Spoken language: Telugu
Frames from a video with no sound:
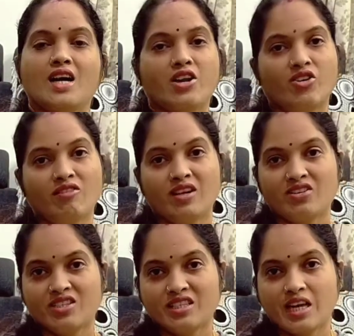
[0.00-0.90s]
కరోనా వల్ల
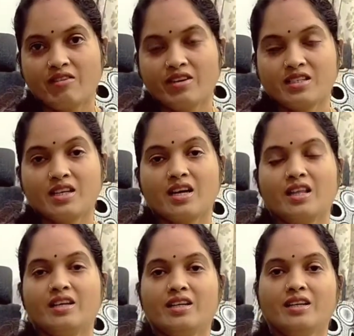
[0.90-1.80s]
వచ్చిన సైడ్ ఎఫెక్ట్సే
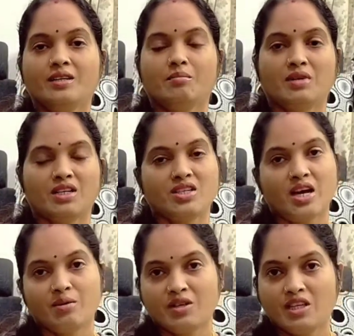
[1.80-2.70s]
కాదండి మనకు
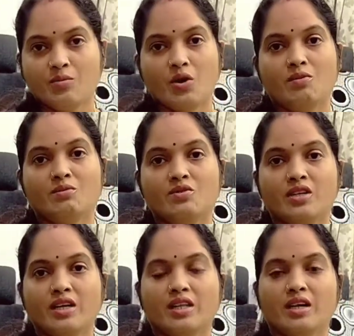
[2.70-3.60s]
చాలా మందికి ప్రాబ్లమ్స్
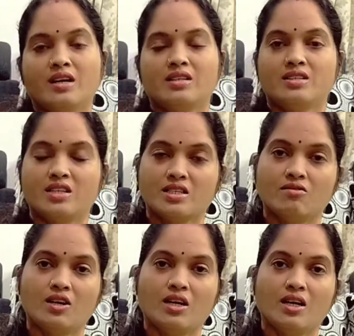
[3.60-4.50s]
ఉంటాయి కదా స్ట్రెస్
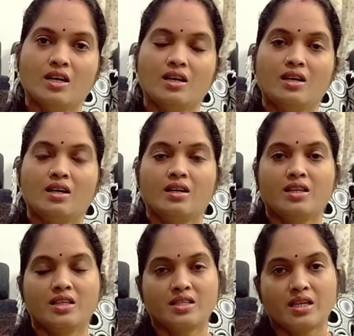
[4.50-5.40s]
వల్ల
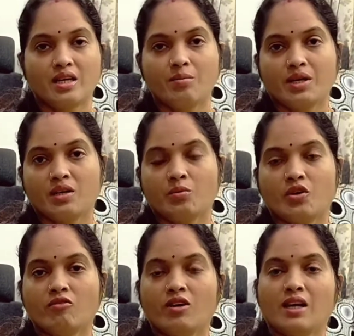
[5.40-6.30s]
నిద్ర సరిగా
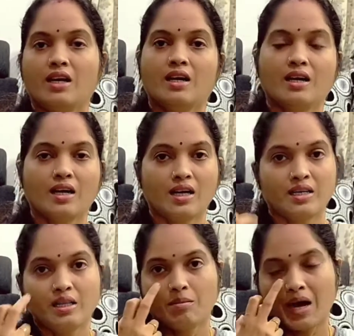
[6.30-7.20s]
పట్టకపోవడం వల్ల కళ్ళ
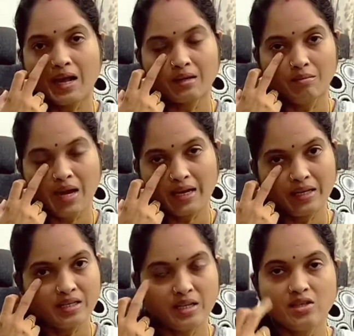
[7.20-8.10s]
కింద బ్లాక్
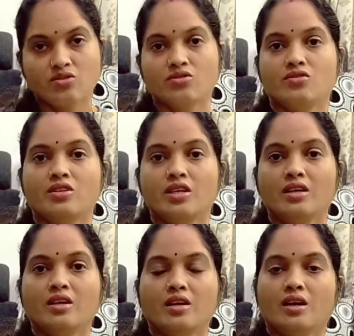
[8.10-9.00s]
బ్లాక్నెస్ అనేది వస్తుంది
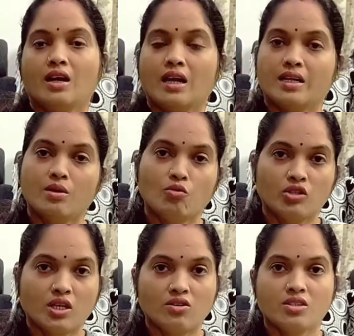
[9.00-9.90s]
కళ్ళ కింద
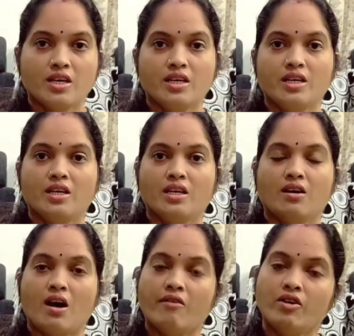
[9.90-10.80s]
ముడతలు వస్తాయి
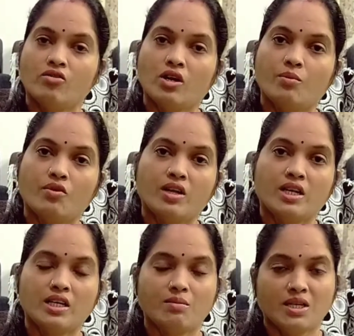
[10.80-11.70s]
అవి కూడా
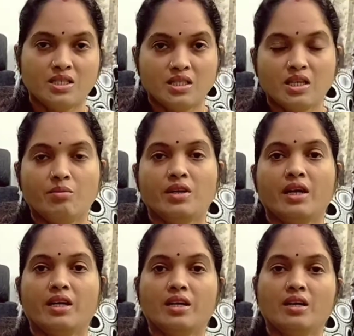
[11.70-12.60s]
పోవడానికి ఇది మంచి రెమెడీ
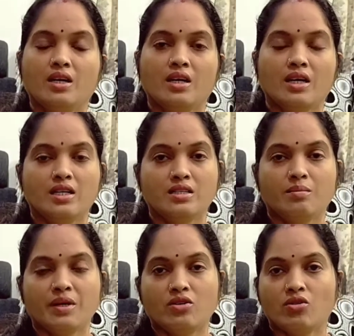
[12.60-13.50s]
అండి కనీసం
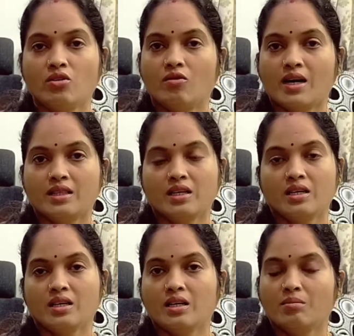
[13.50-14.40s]
పది రోజులు వాడితే
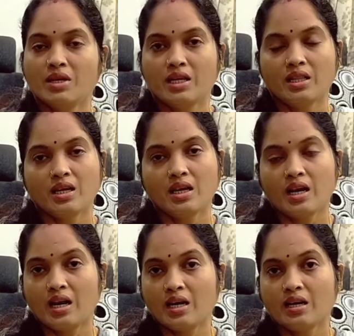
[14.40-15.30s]
కనుక మన కింద
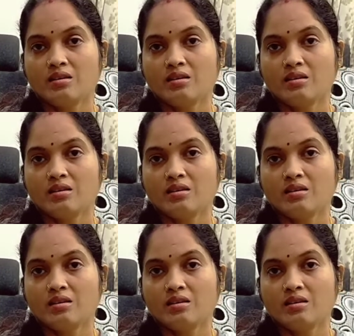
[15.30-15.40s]
నల్ల